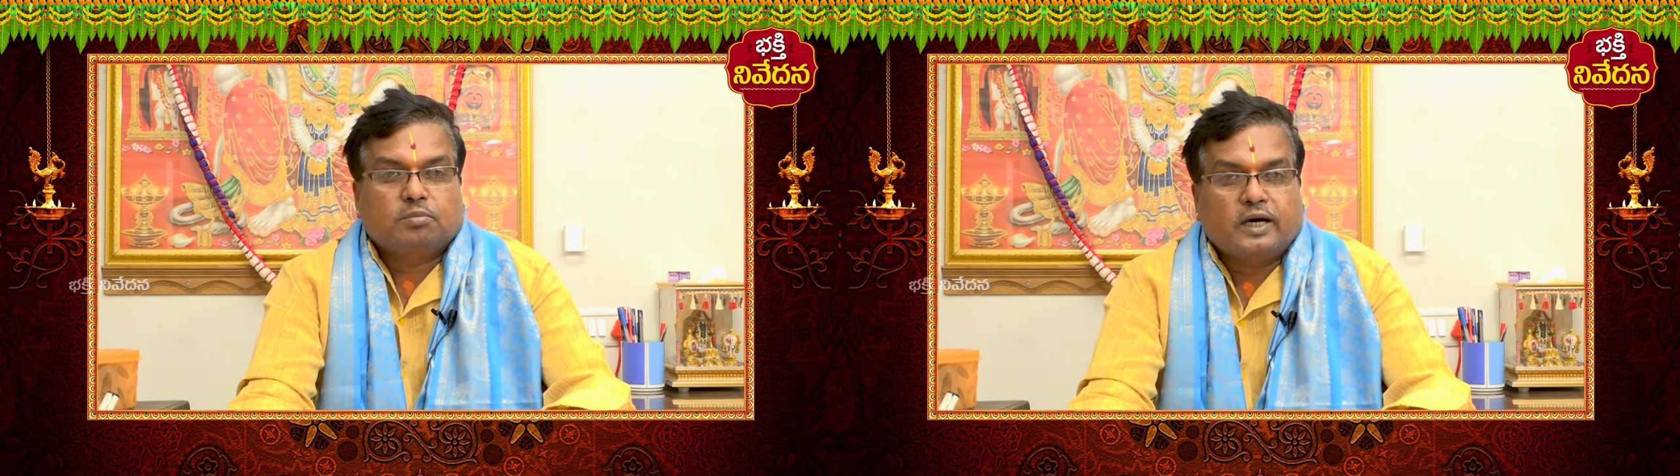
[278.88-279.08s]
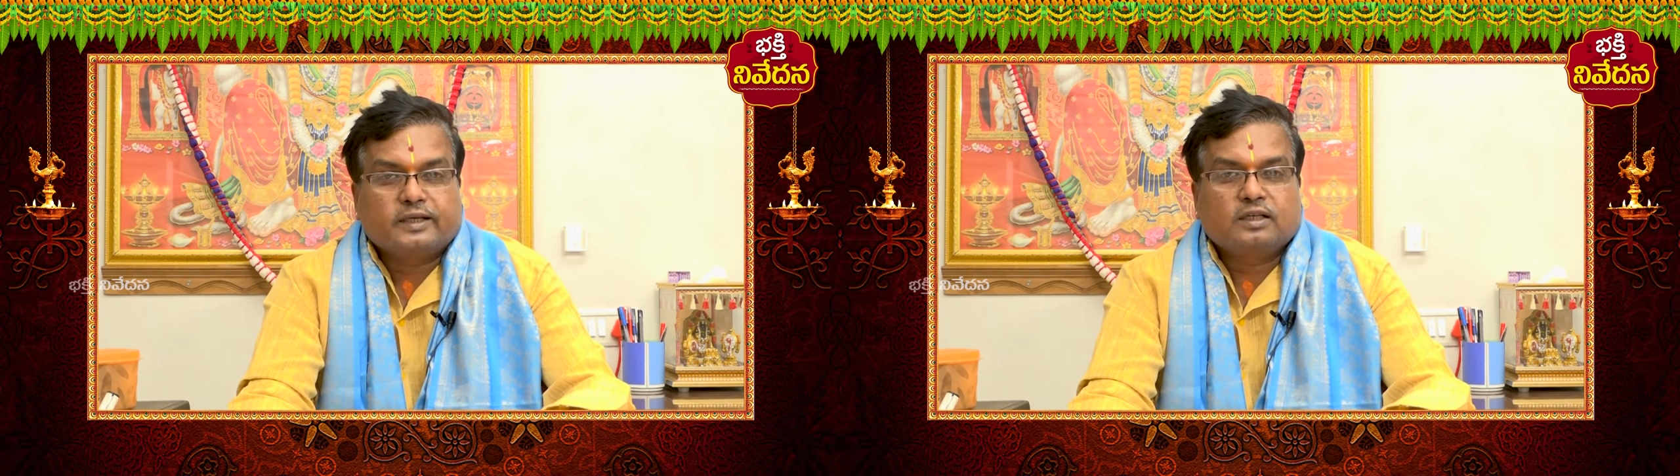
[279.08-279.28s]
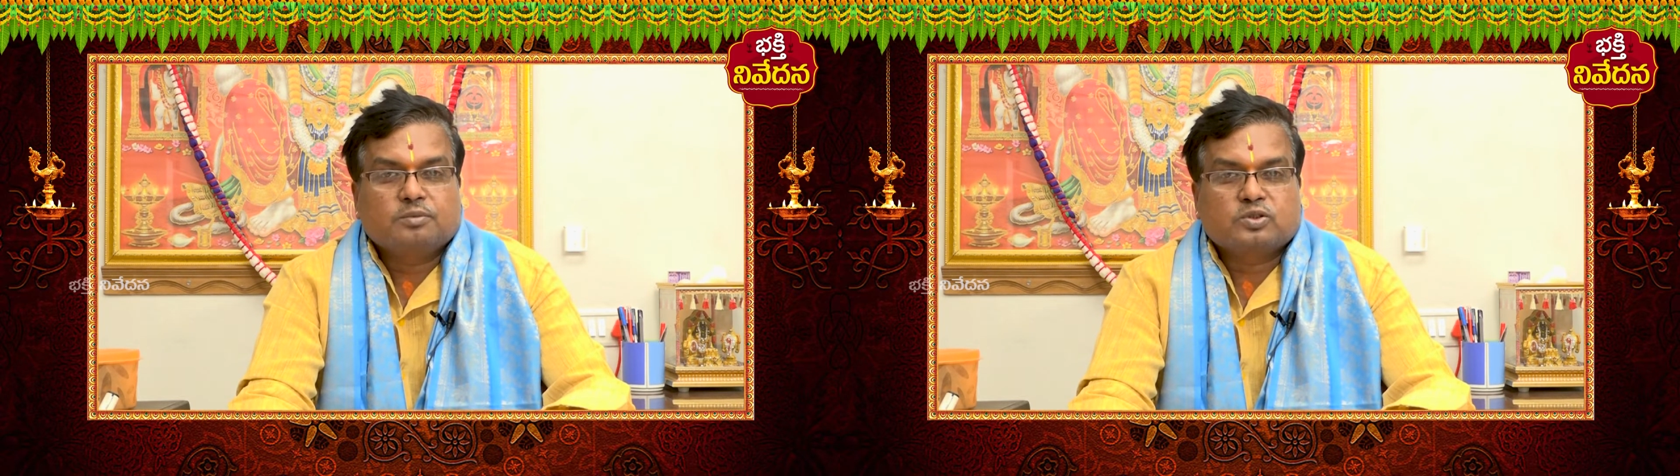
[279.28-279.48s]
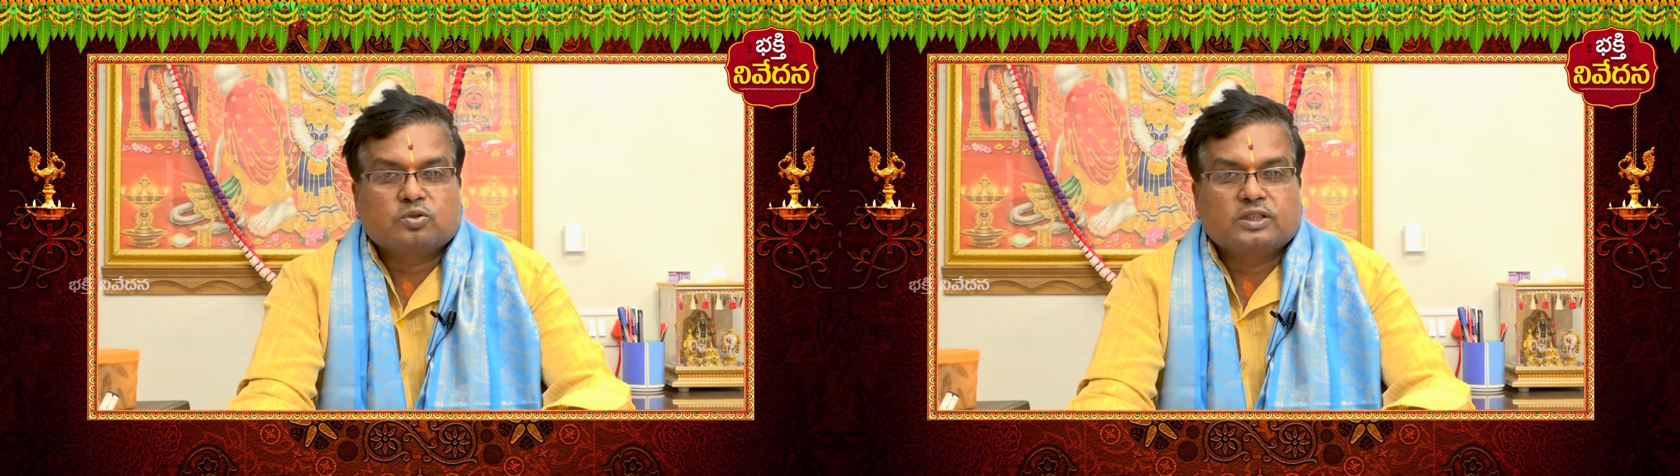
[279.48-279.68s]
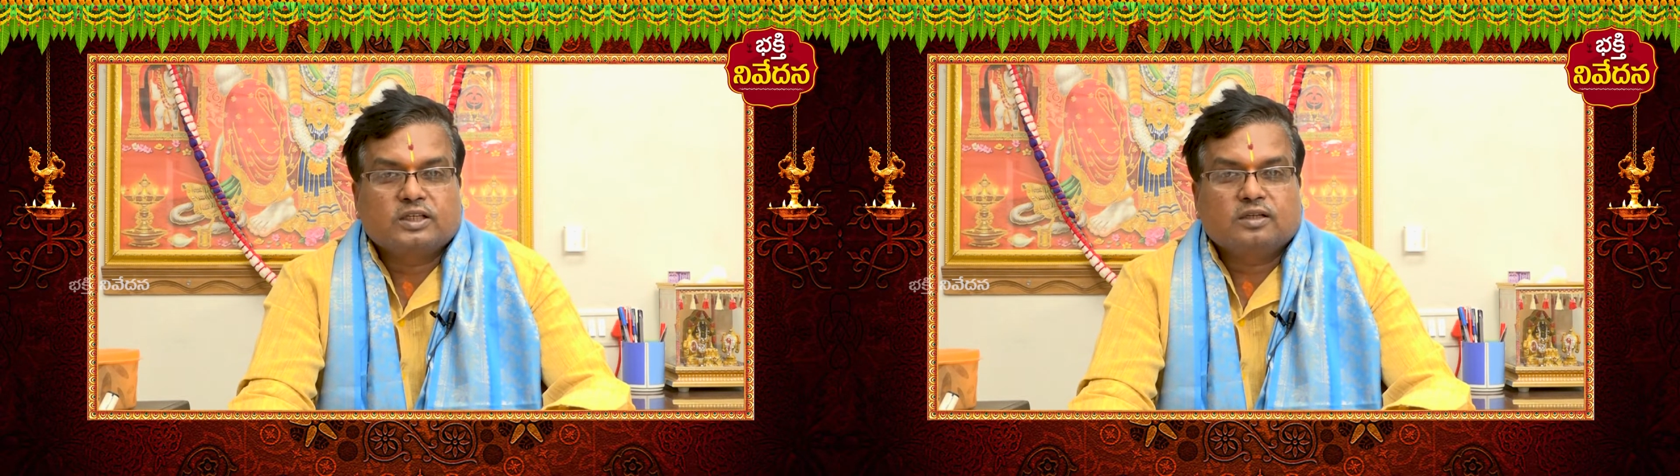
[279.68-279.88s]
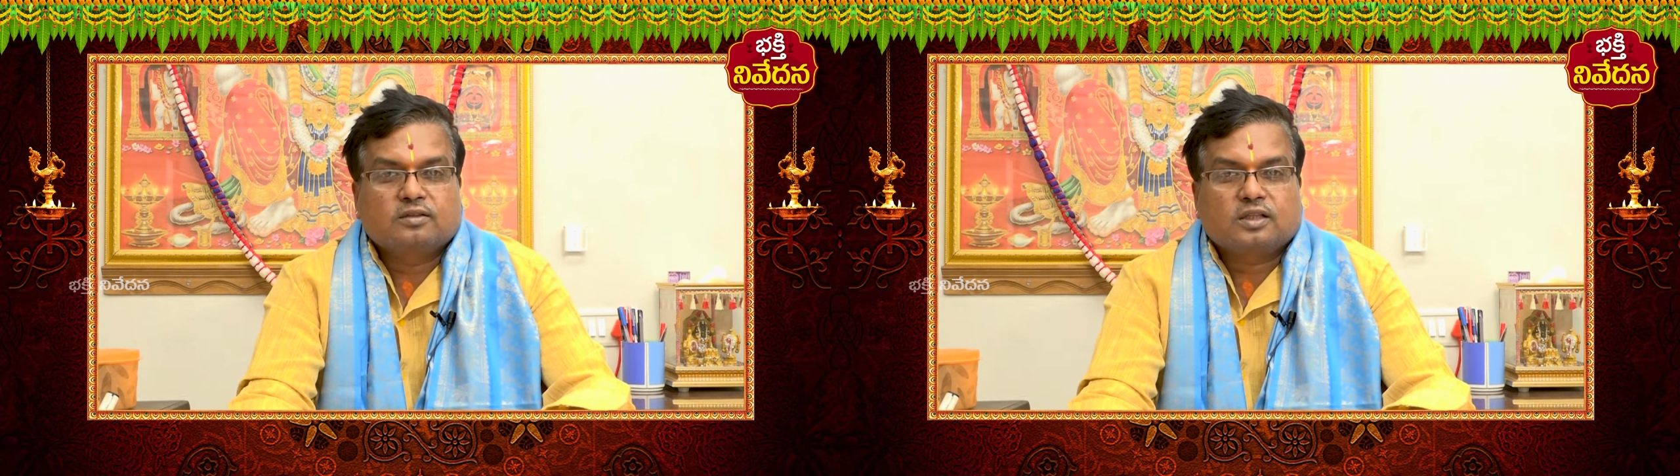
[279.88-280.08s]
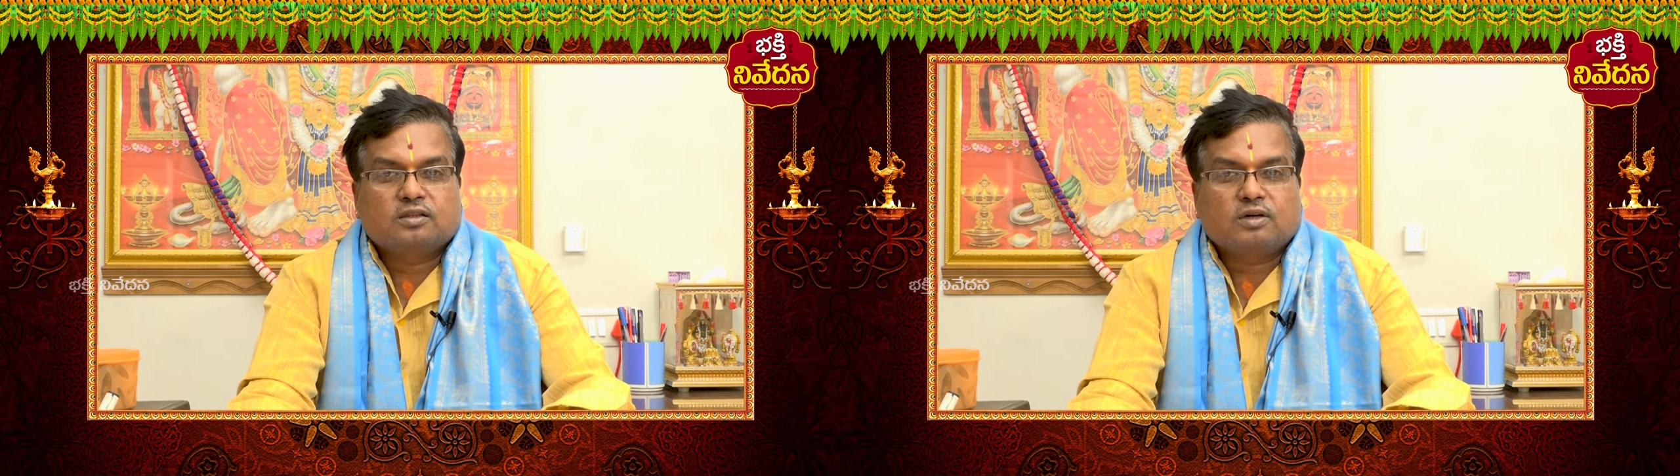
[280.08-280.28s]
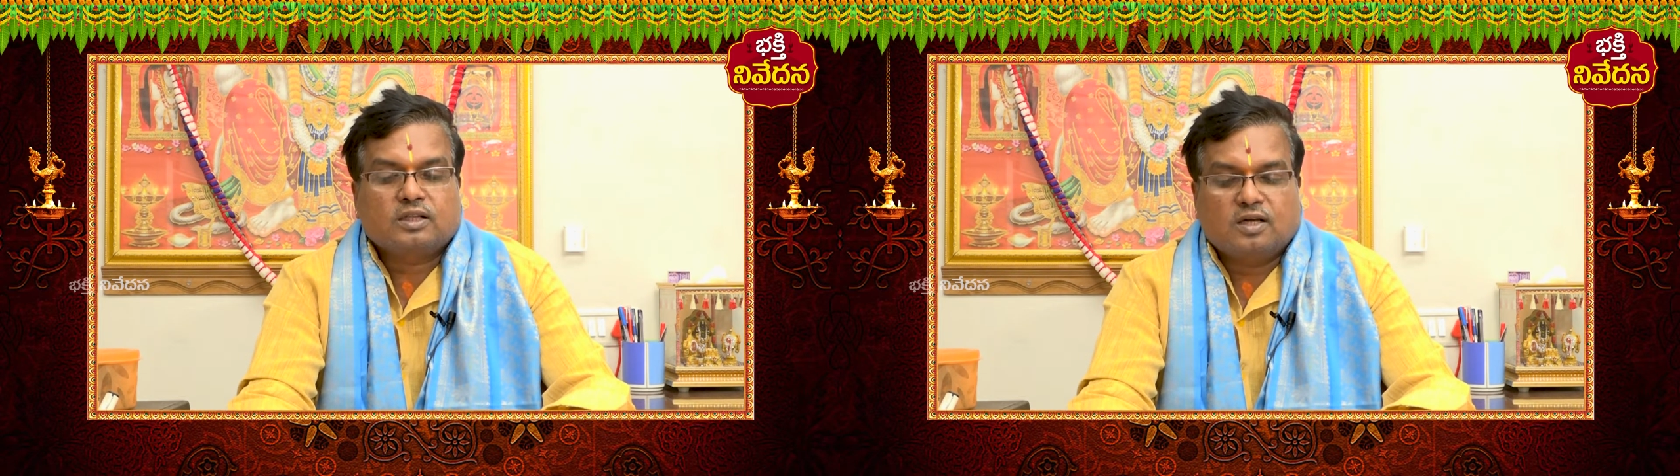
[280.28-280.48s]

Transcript: భార్య లభిస్తుంది తద్వారా